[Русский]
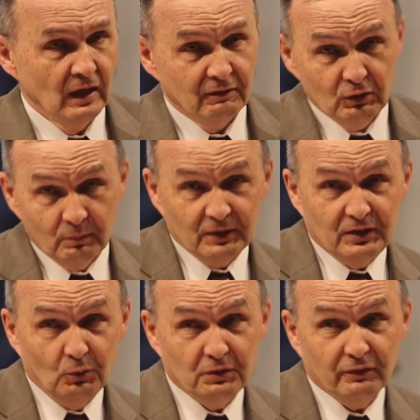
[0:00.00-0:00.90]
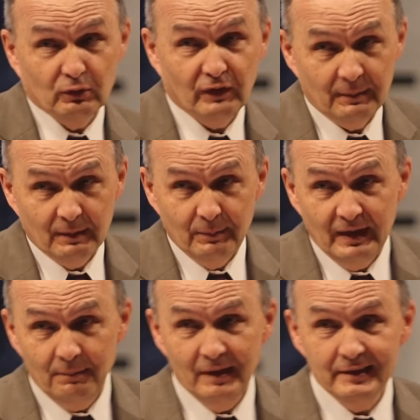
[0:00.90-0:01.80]
Вы думаете, люди в то время
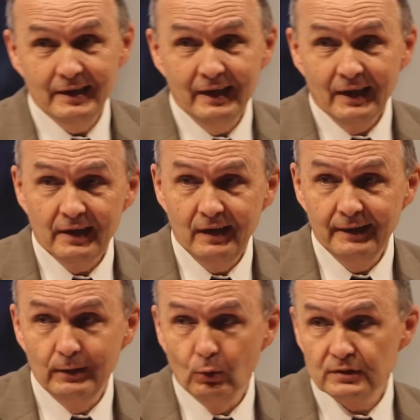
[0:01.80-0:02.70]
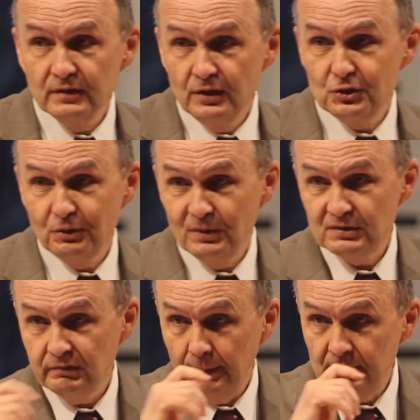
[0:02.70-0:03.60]
были менее религиозные, чем мы
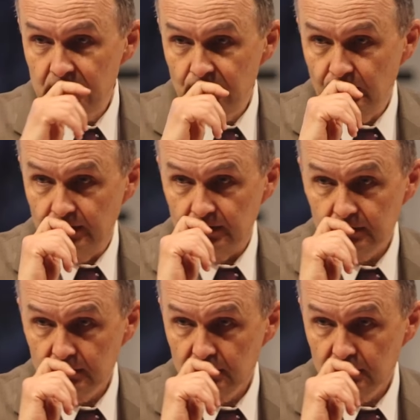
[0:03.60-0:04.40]
с вами сегодня?